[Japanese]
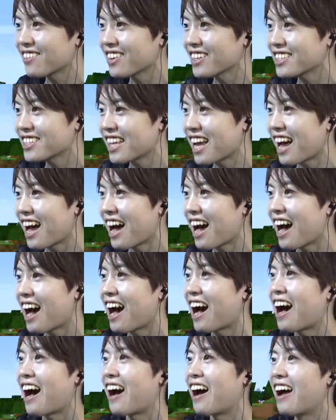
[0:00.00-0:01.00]
きました
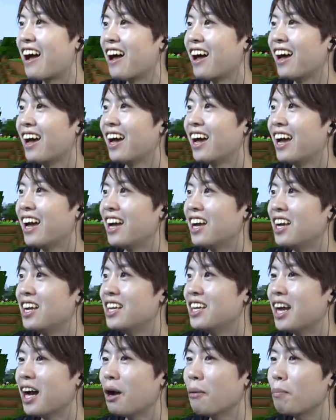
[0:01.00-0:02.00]

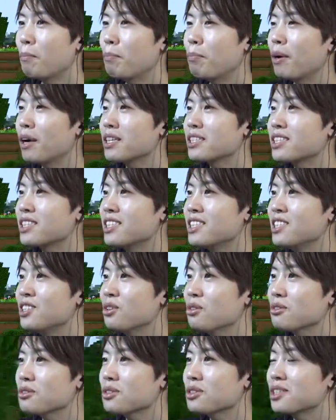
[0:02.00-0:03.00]
やっぱり針
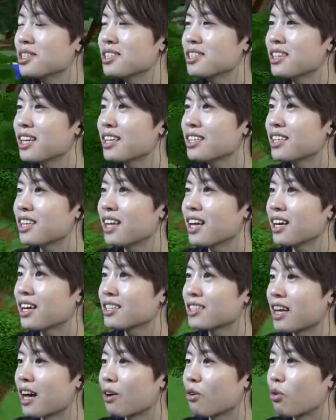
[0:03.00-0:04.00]
葉樹林帯ってなん
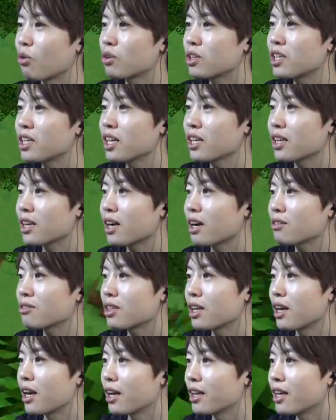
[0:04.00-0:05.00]
かさ、こう木が高く
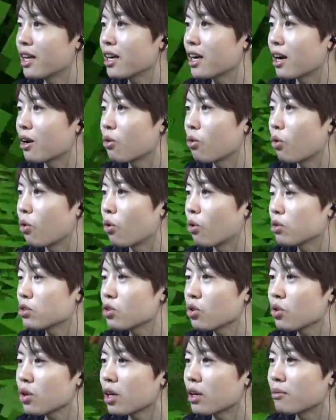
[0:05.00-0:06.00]
て、なんかこう、
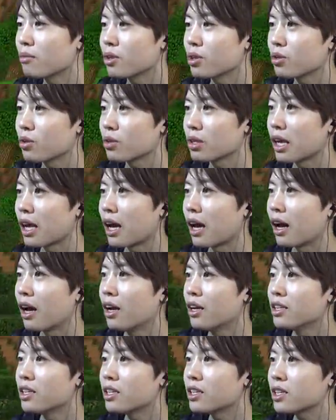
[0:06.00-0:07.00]
外から見るとさ、
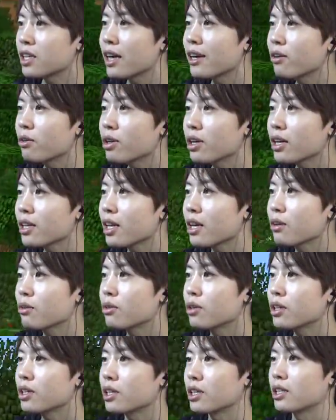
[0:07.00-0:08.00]
近寄りがたい雰囲